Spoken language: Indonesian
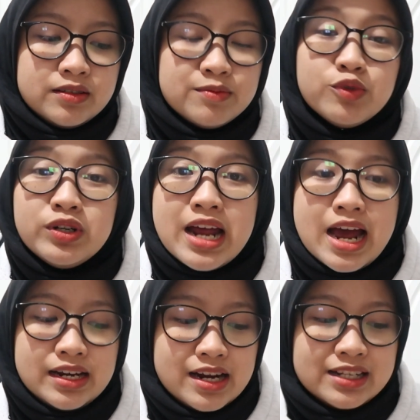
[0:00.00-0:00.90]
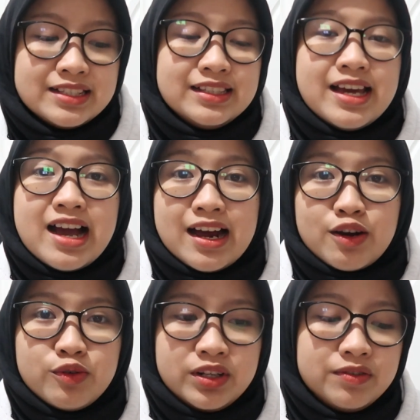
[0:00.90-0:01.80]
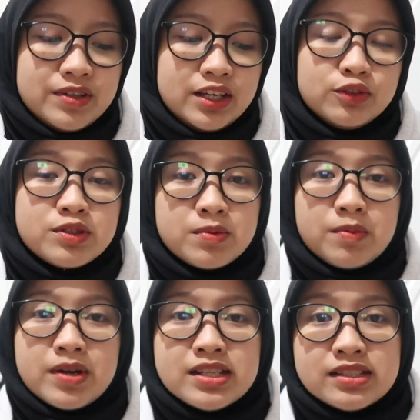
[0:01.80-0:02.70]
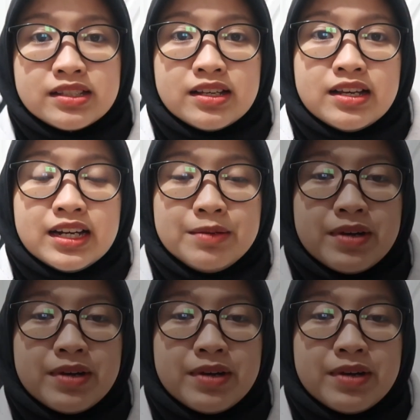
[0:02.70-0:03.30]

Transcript: muda dari si Angkara Unif yaitu 1955